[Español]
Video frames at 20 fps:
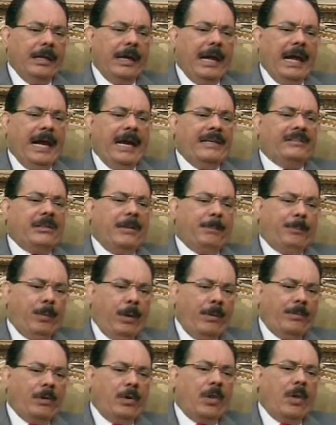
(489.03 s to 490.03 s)
a ese
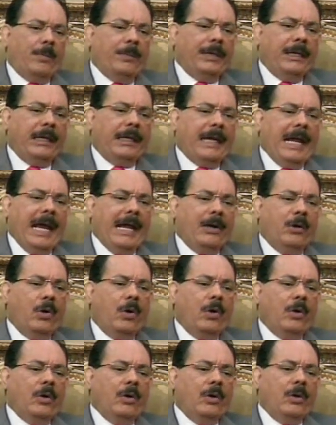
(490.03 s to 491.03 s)
pueblo
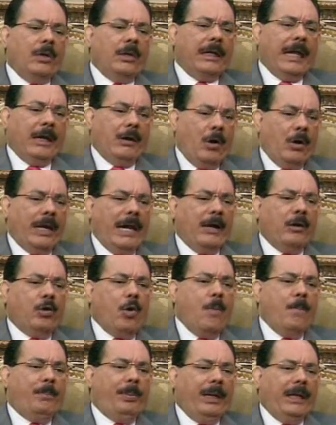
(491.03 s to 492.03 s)
dominicano que no le han
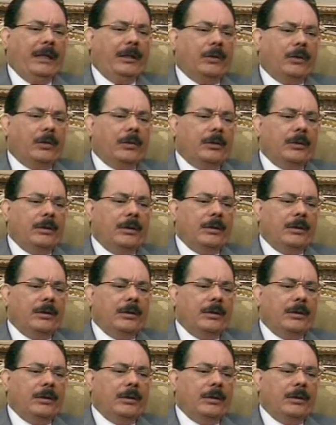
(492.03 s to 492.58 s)
cumplido,